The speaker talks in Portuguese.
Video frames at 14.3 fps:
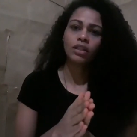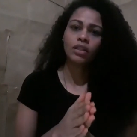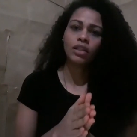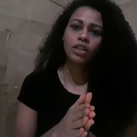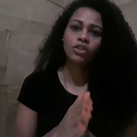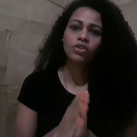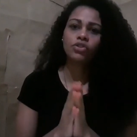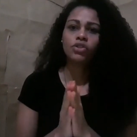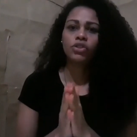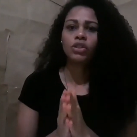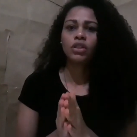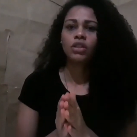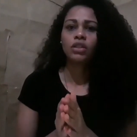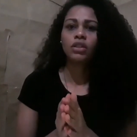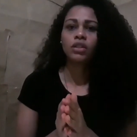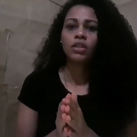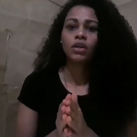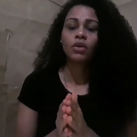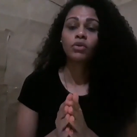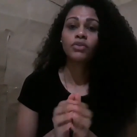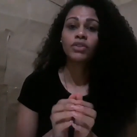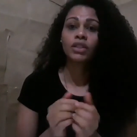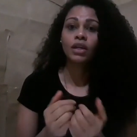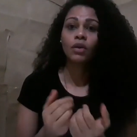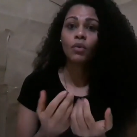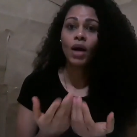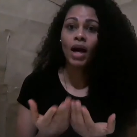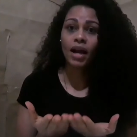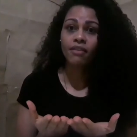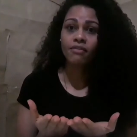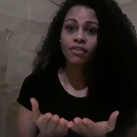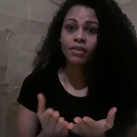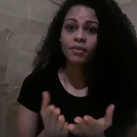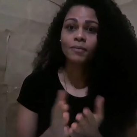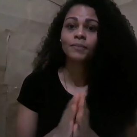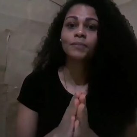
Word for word: triste, quando você está com raiva.